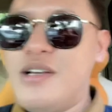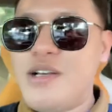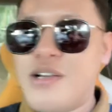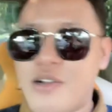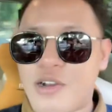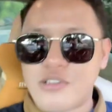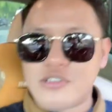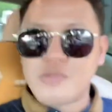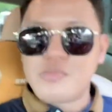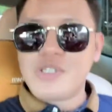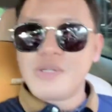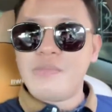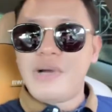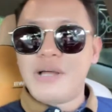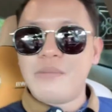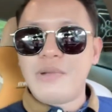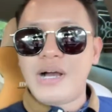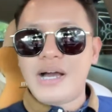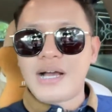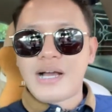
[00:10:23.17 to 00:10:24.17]
konsumsi bahan
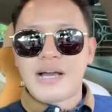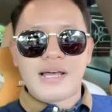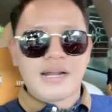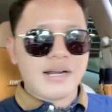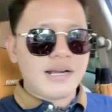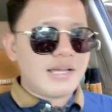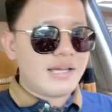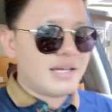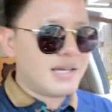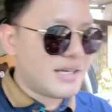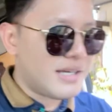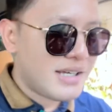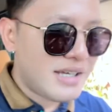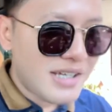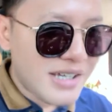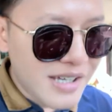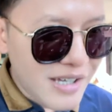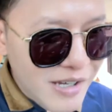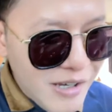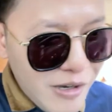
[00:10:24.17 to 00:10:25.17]
bakar
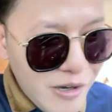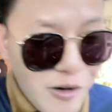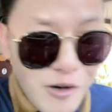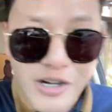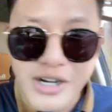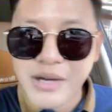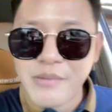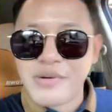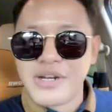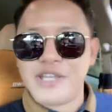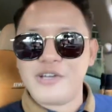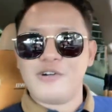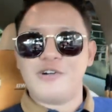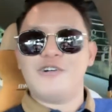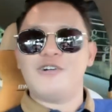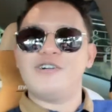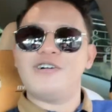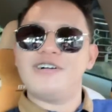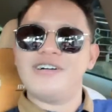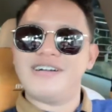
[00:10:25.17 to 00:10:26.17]
Honda Brio
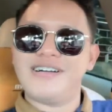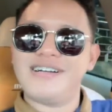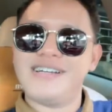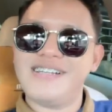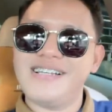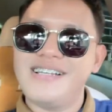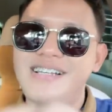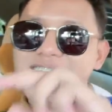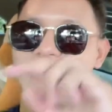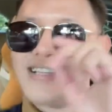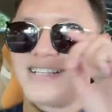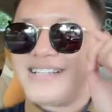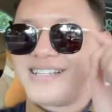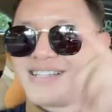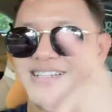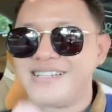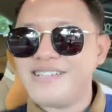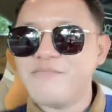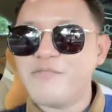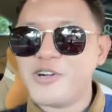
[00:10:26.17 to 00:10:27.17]

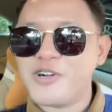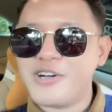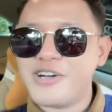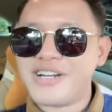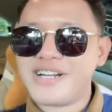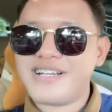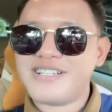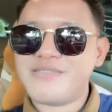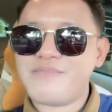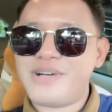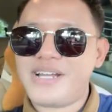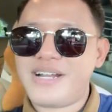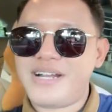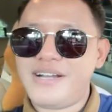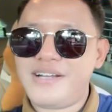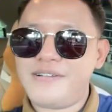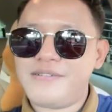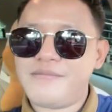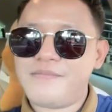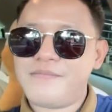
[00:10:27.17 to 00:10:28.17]
Bogor ke Semarang